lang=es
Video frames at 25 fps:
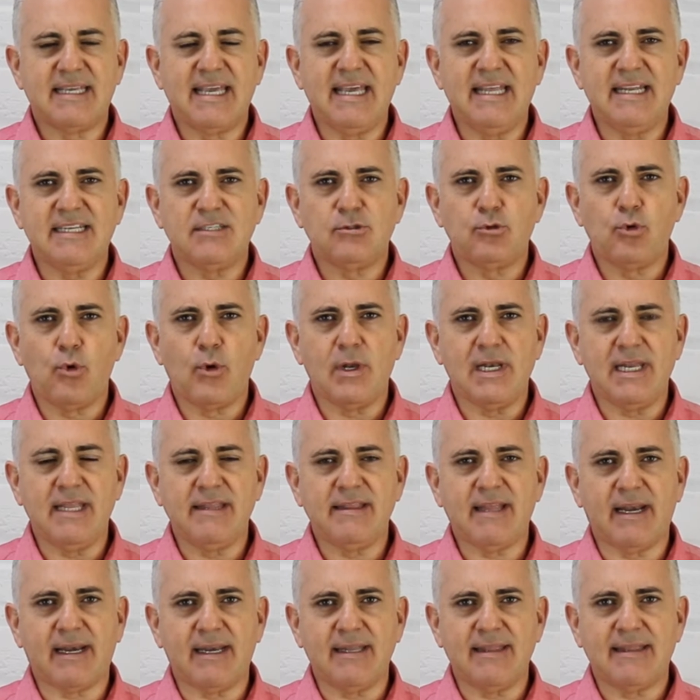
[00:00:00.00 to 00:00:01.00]
quién es tu
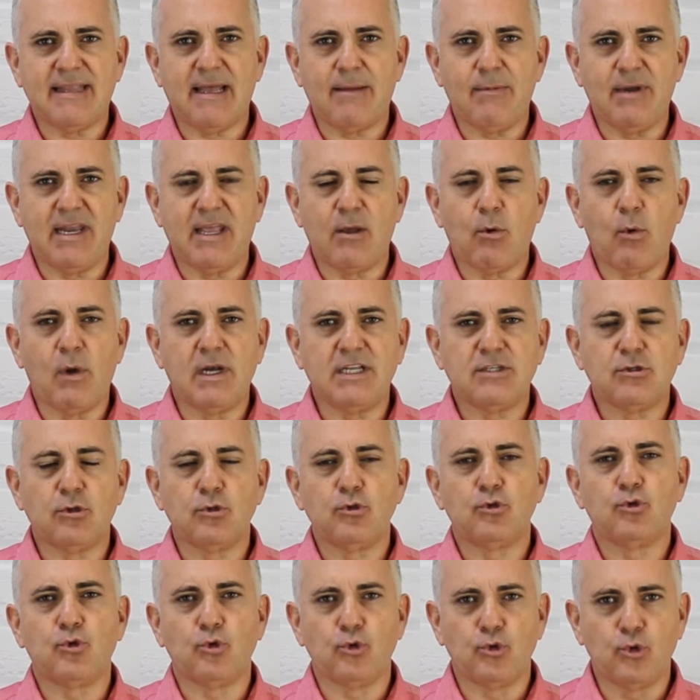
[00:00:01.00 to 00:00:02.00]
cliente rentable y cuáles
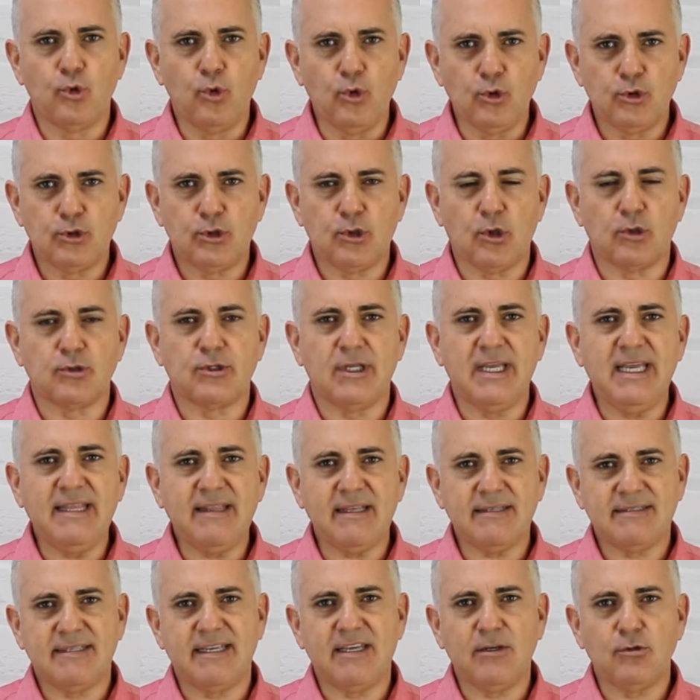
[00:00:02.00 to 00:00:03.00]
son sus gustos y
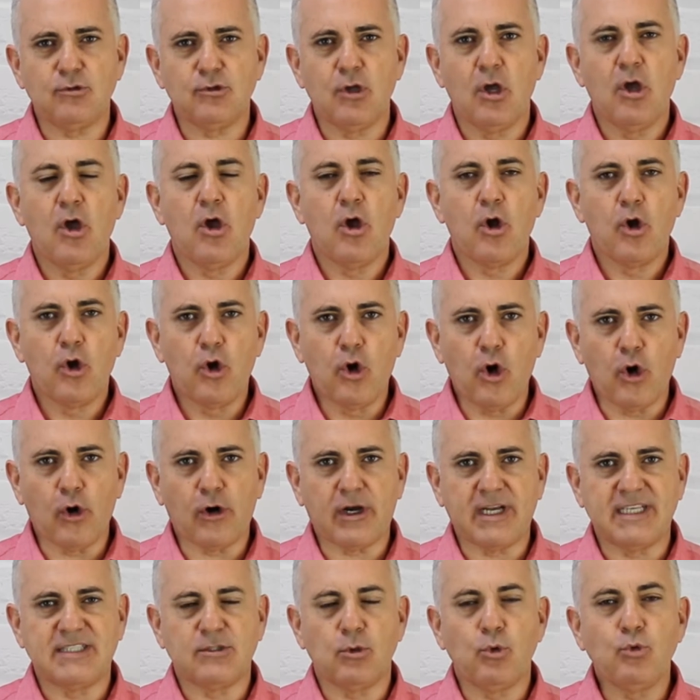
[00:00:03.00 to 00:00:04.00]
deseos,
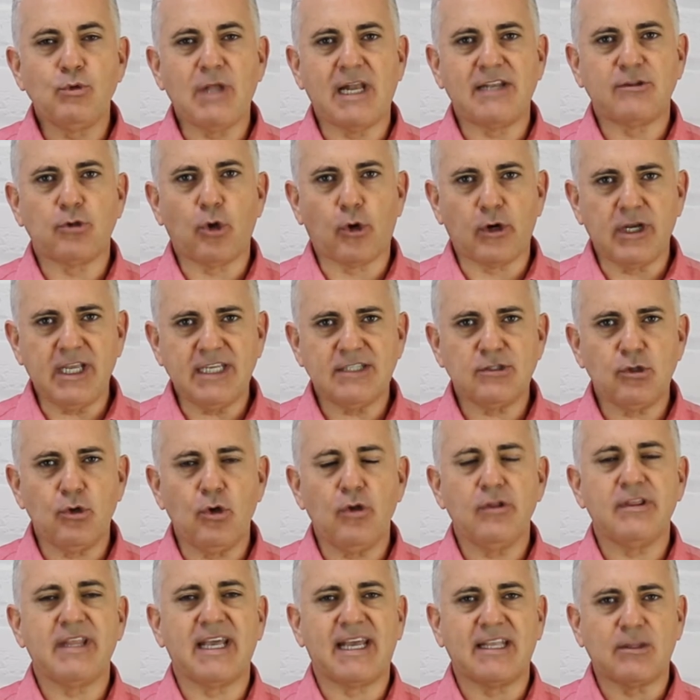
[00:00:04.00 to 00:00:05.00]
corres un alto
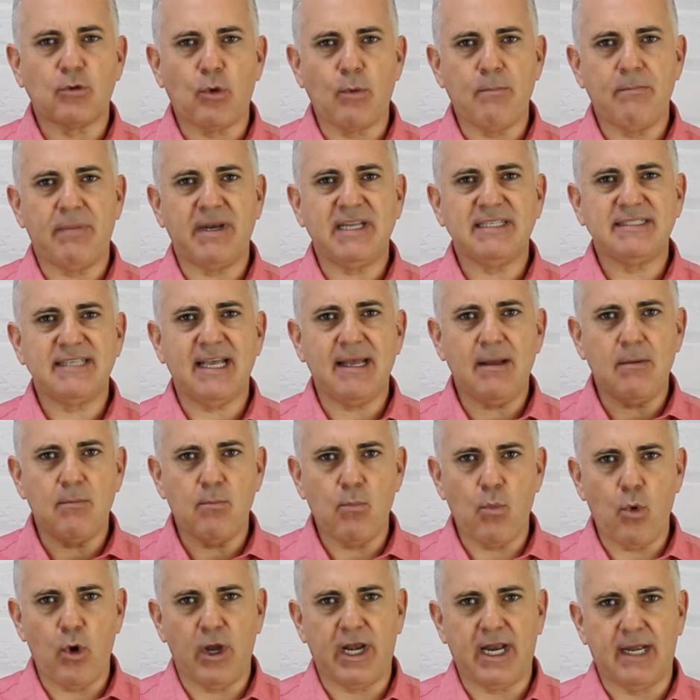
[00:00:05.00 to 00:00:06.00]
riesgo de que tu empresa
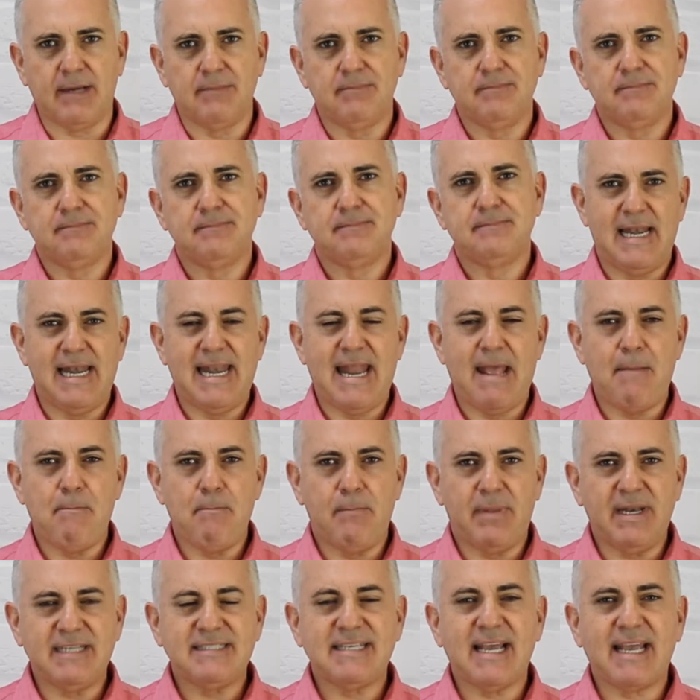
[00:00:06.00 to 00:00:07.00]
muera. La
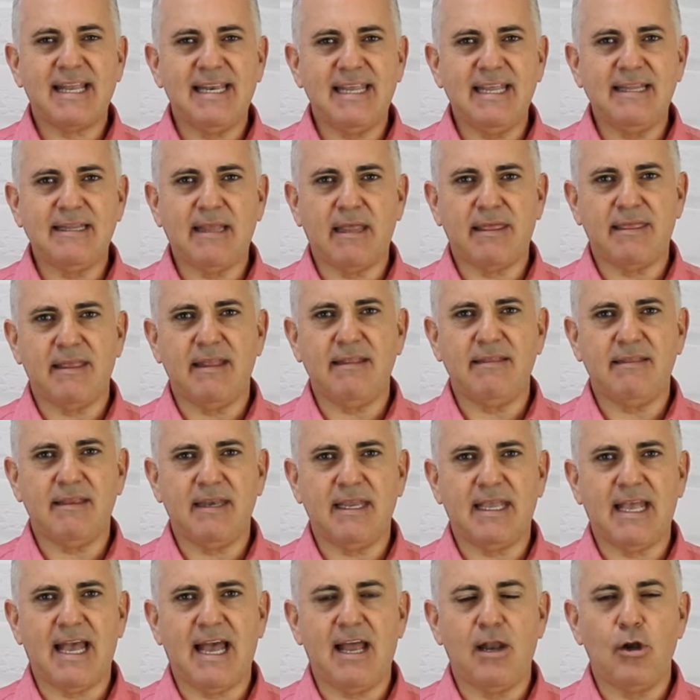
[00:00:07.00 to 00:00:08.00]
empresa cliente
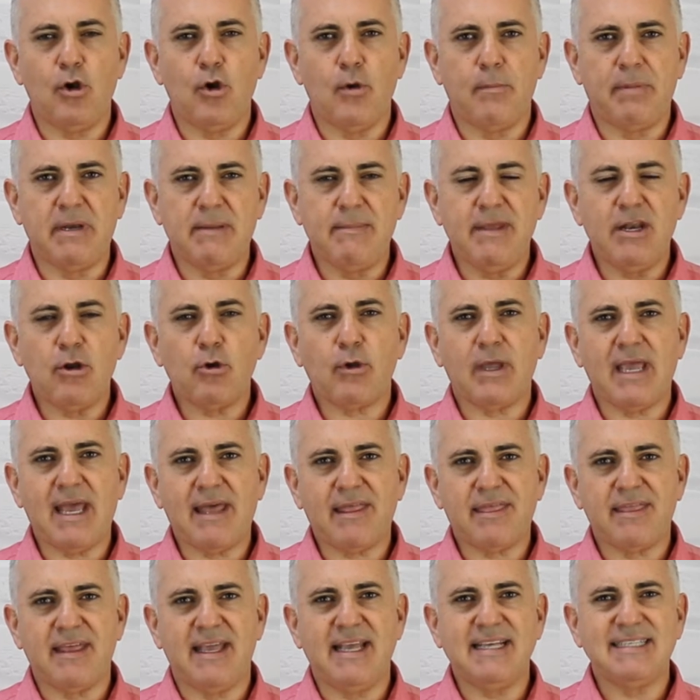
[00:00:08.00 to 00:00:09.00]
céntrica lo primero que
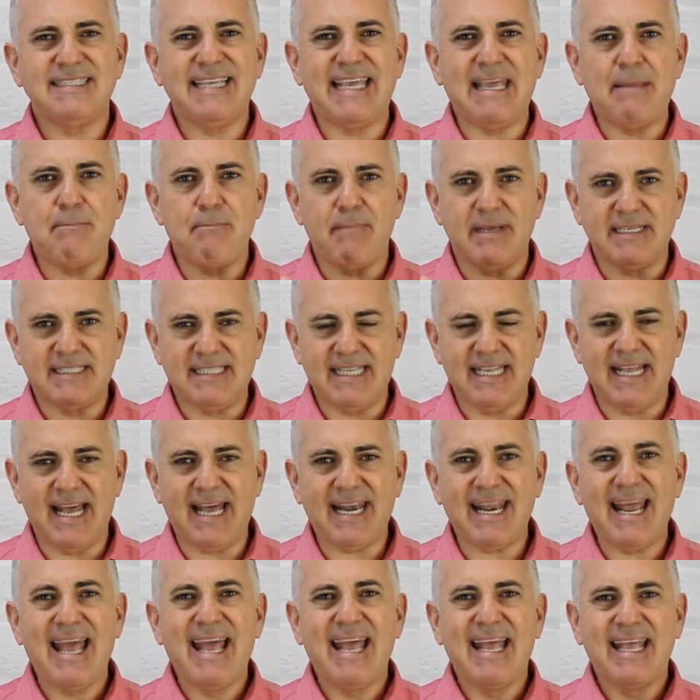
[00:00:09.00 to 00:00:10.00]
hace es
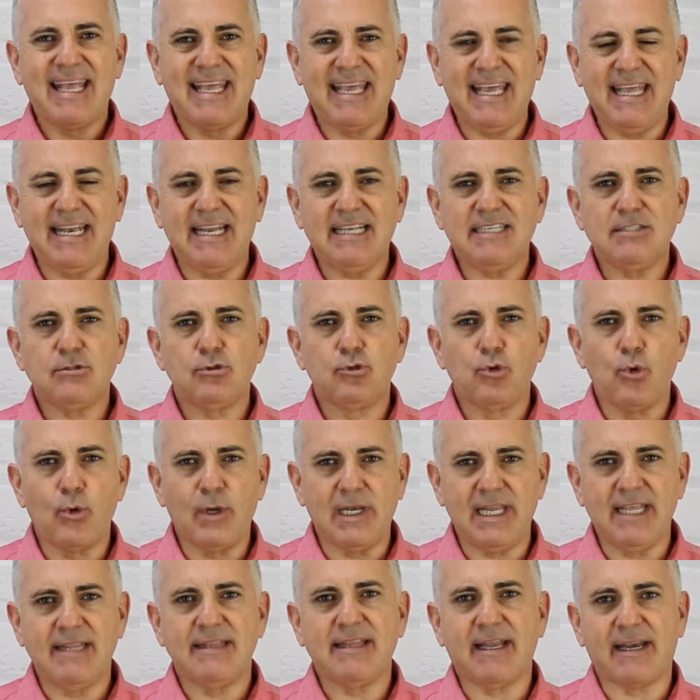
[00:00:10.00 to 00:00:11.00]
investigar quién es su
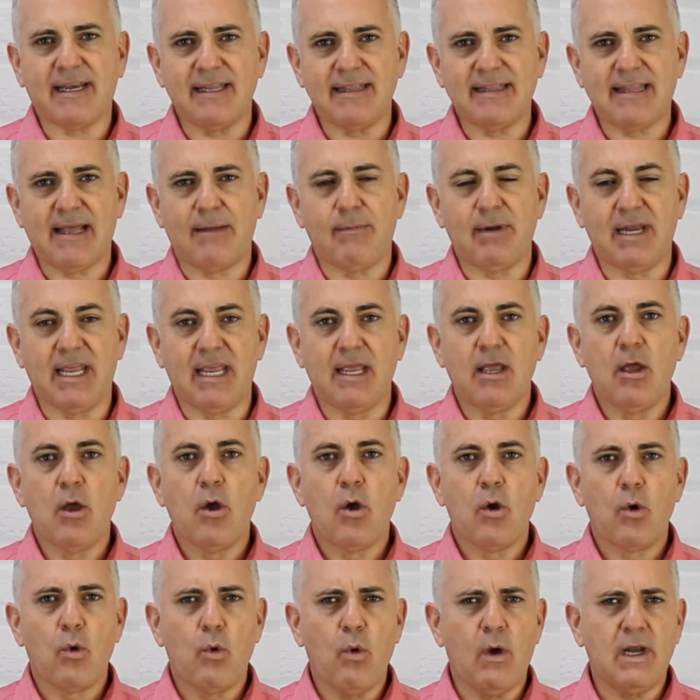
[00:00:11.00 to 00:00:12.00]
cliente rentable,
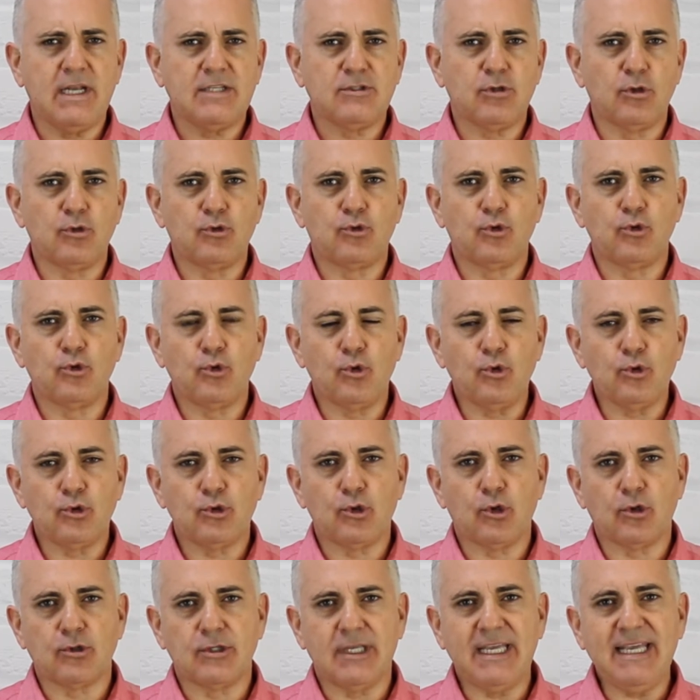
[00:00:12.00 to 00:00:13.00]
cuáles son sus
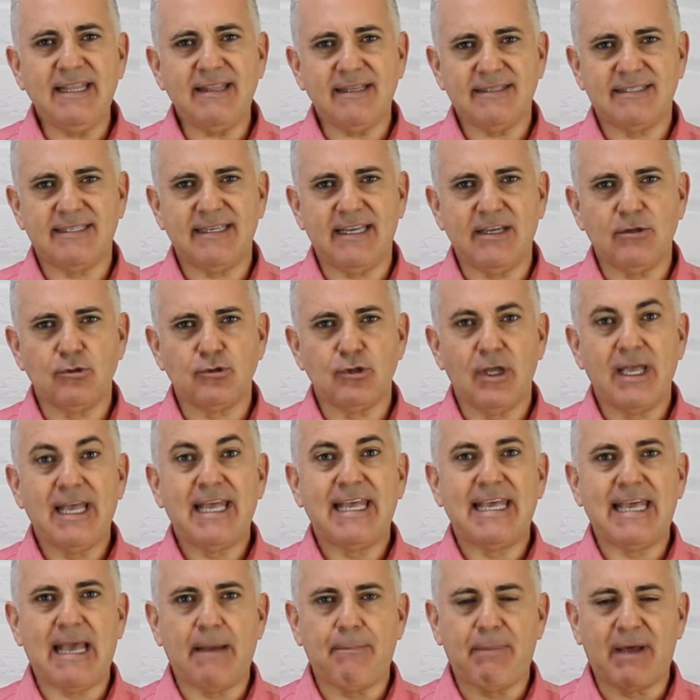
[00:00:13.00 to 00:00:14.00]
gustos y deseos
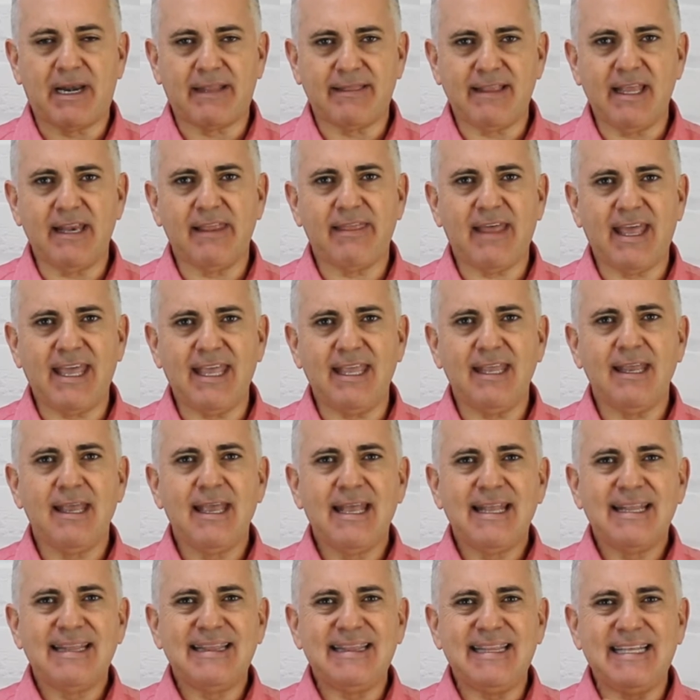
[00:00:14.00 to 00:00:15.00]
y a partir de ahí
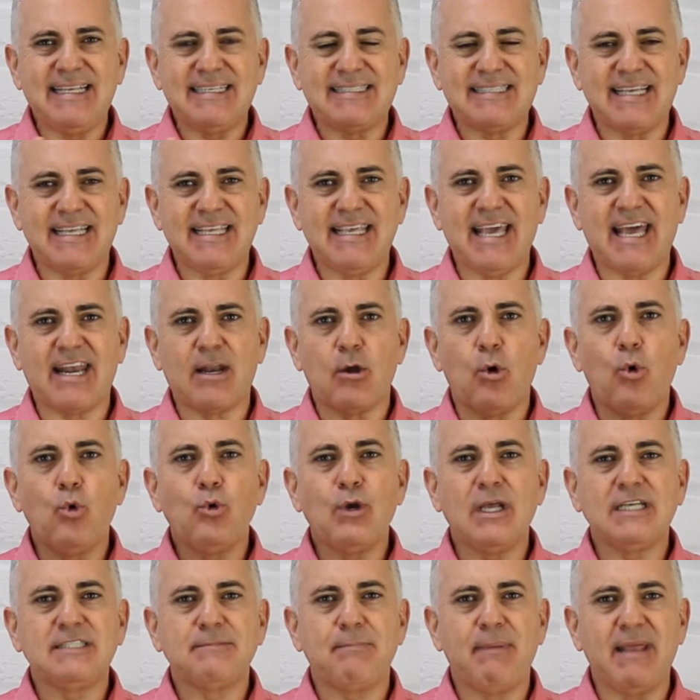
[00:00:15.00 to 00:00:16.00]
diseñar
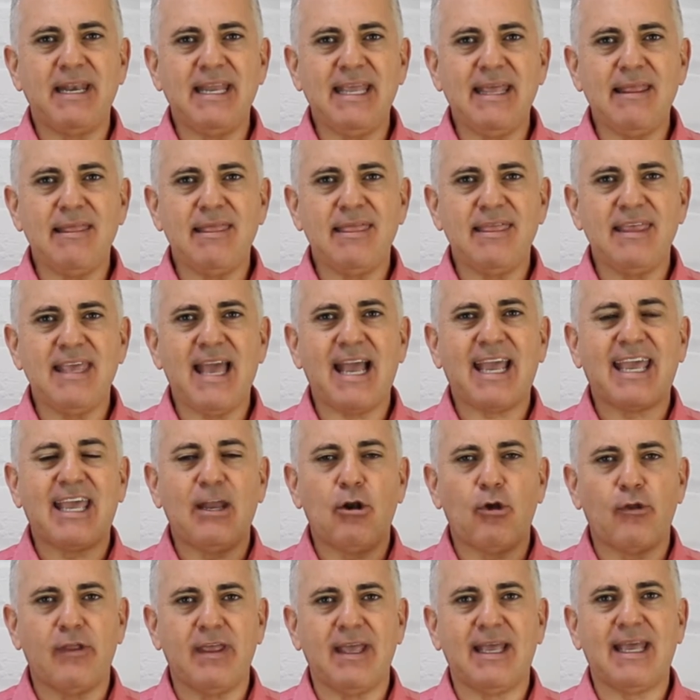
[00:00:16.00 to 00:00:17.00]
una experiencia
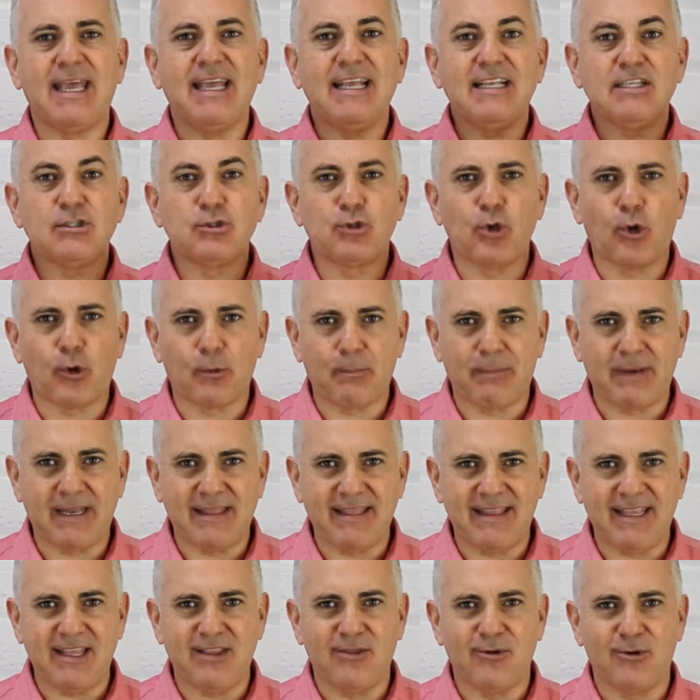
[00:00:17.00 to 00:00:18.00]
que lo deje
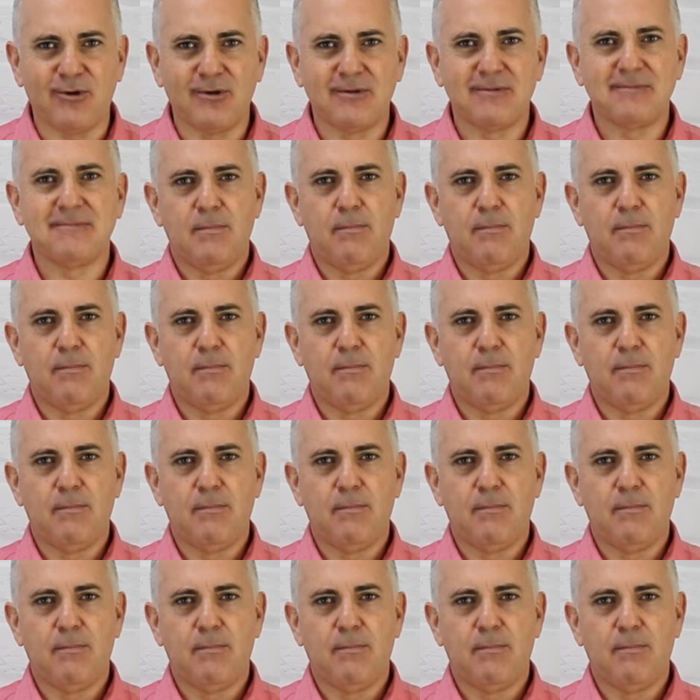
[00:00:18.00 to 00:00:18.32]
sorprendido.